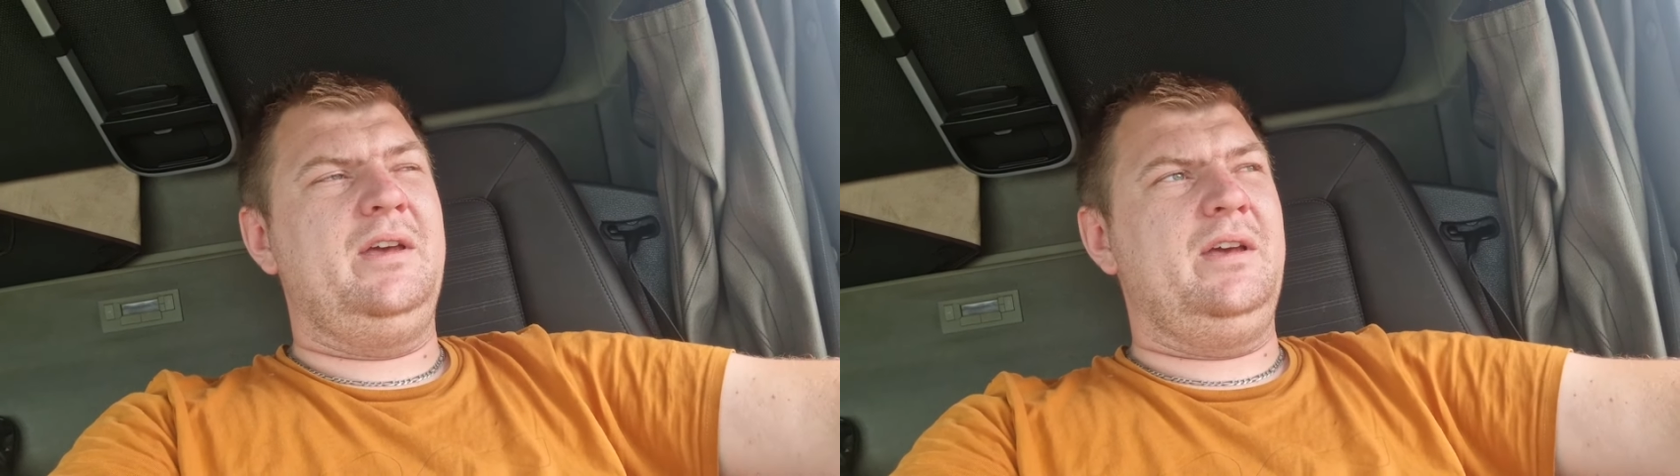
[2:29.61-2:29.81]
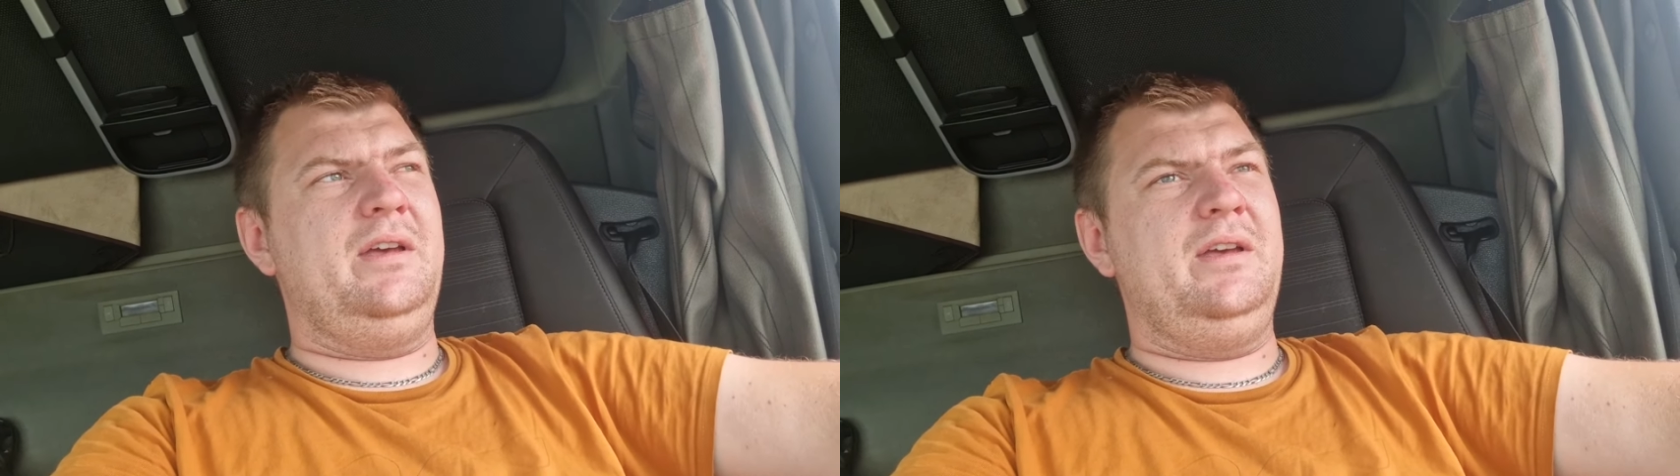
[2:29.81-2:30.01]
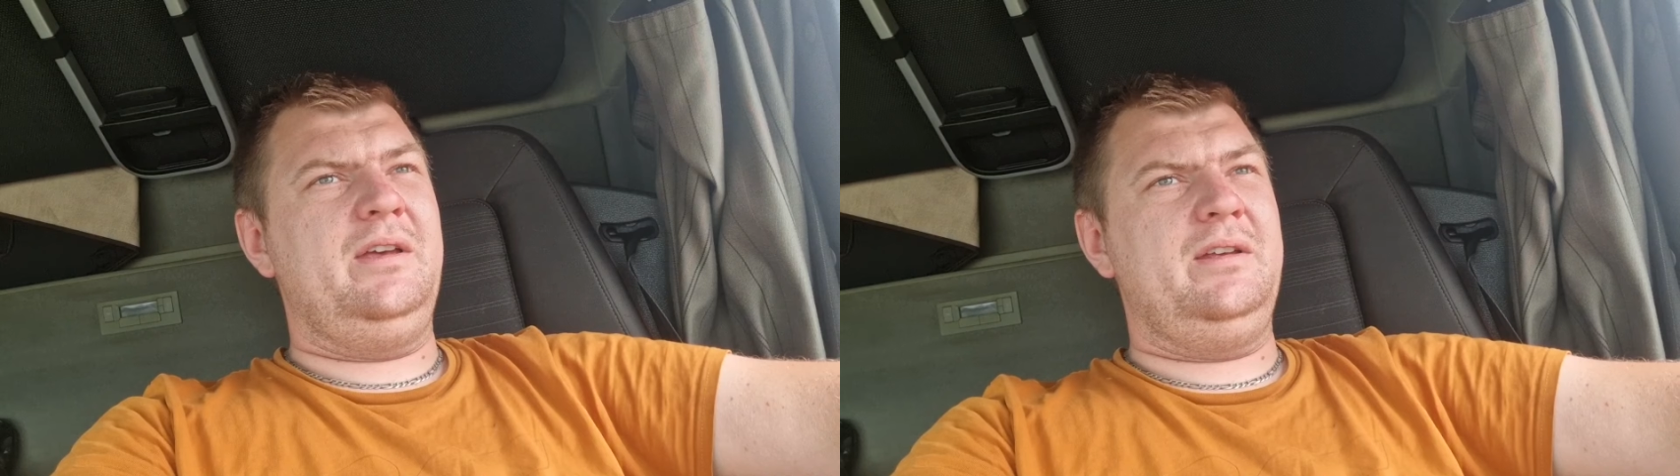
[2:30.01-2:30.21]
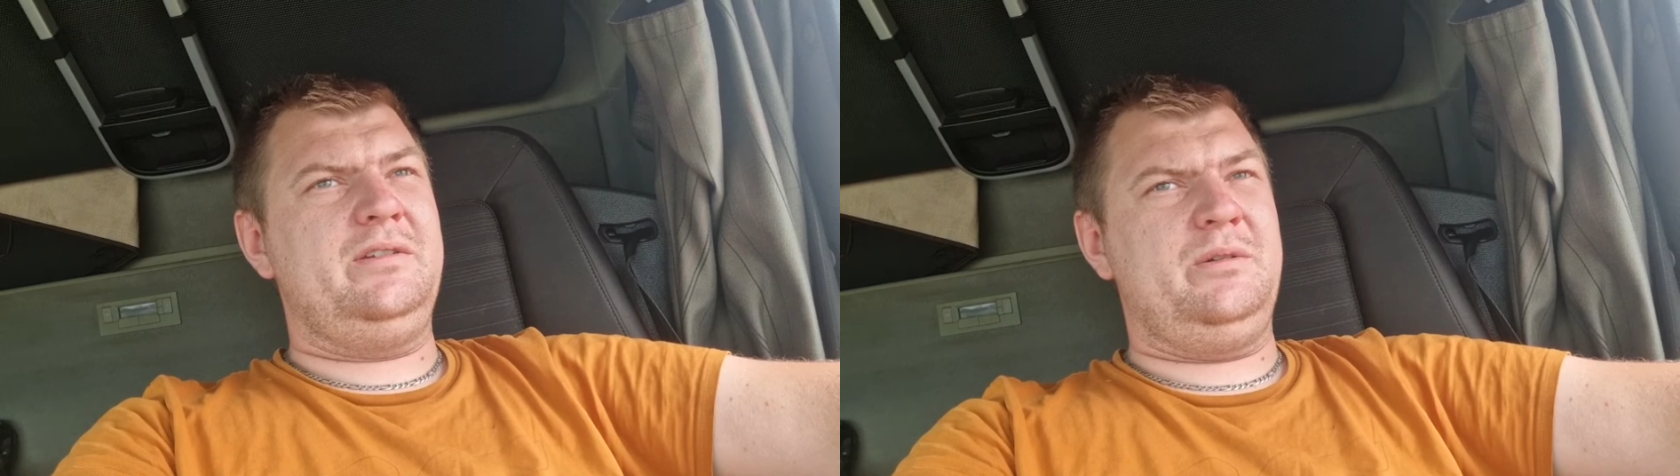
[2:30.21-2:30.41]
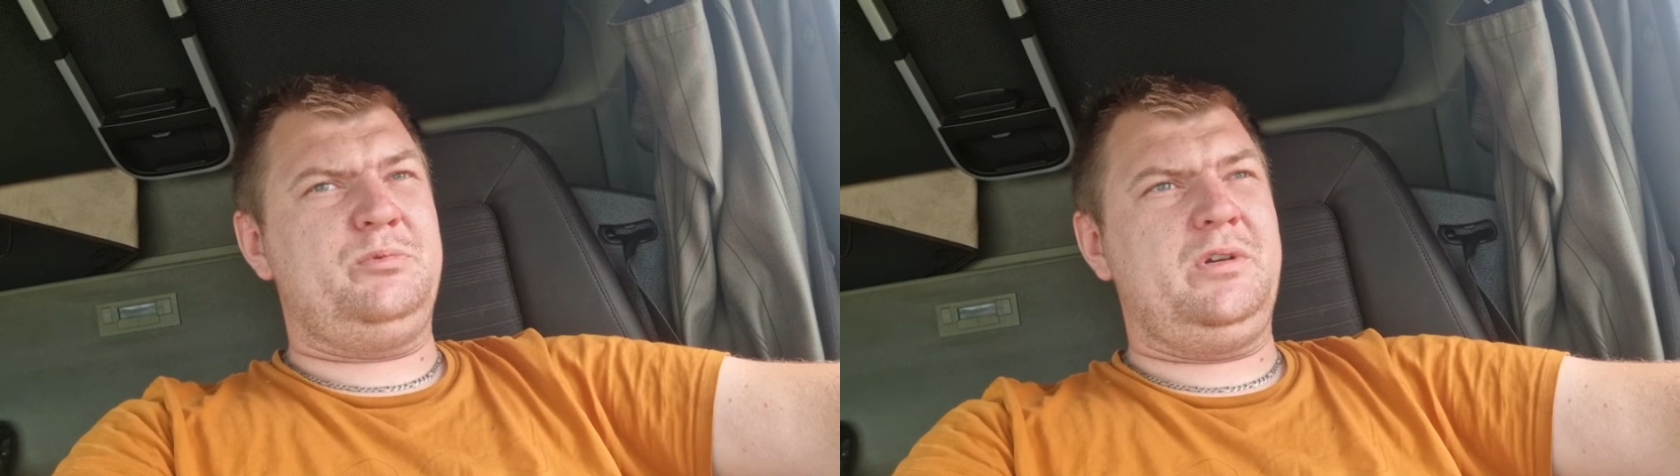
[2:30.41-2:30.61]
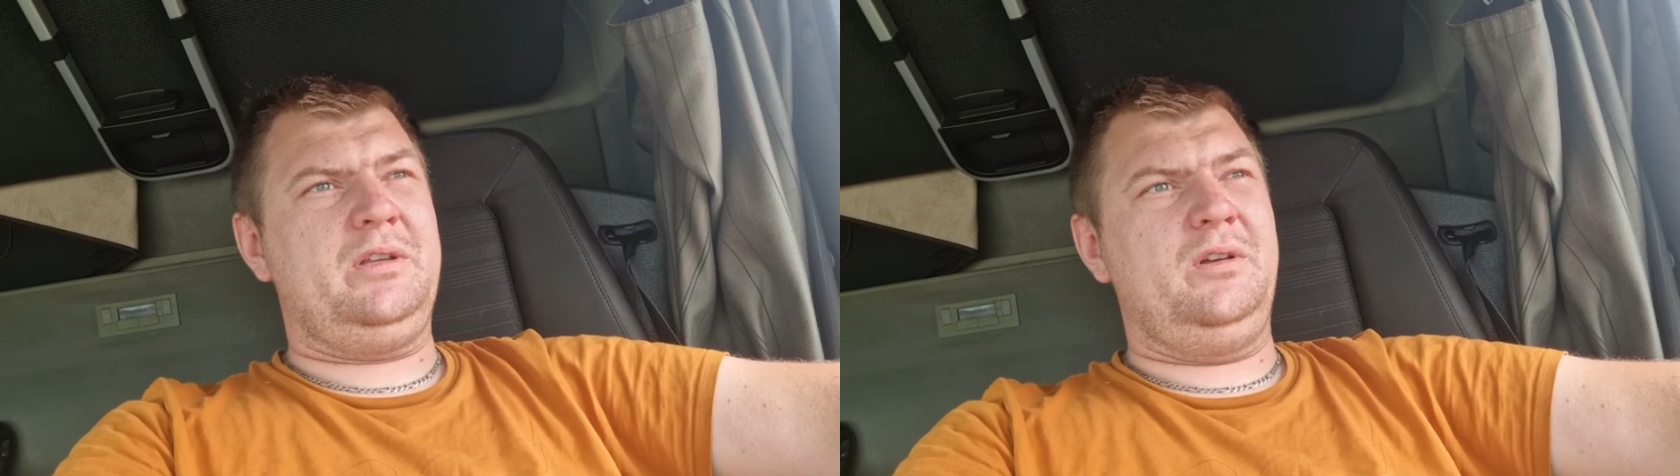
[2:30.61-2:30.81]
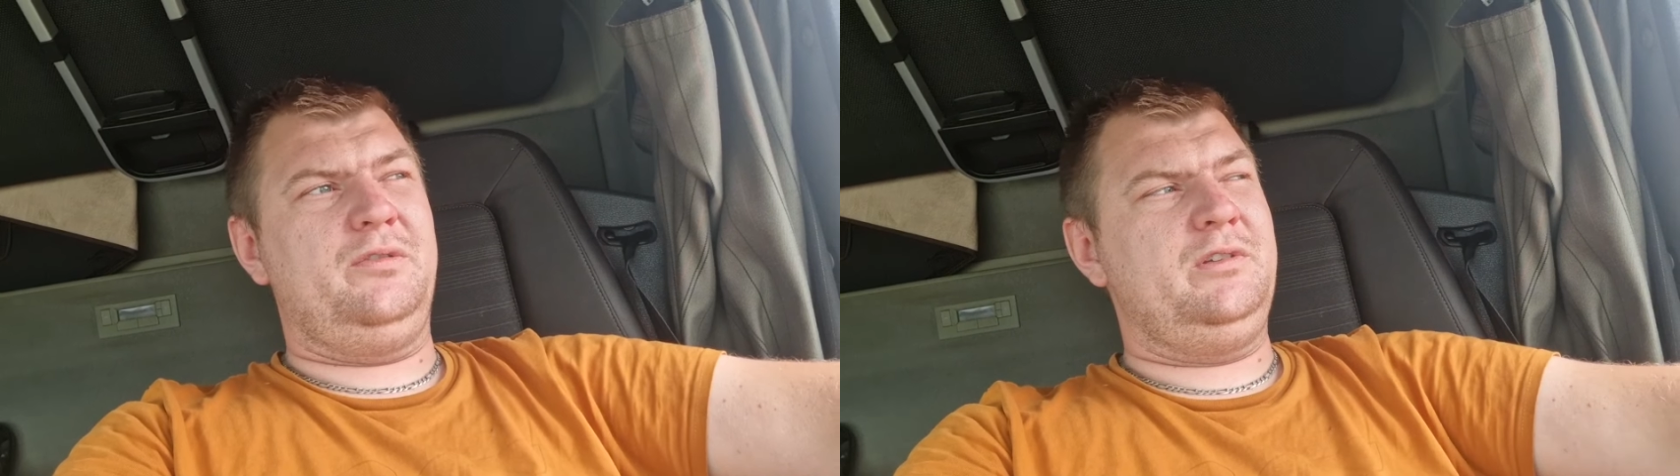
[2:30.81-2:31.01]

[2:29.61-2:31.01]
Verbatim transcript: E, że na przykład o,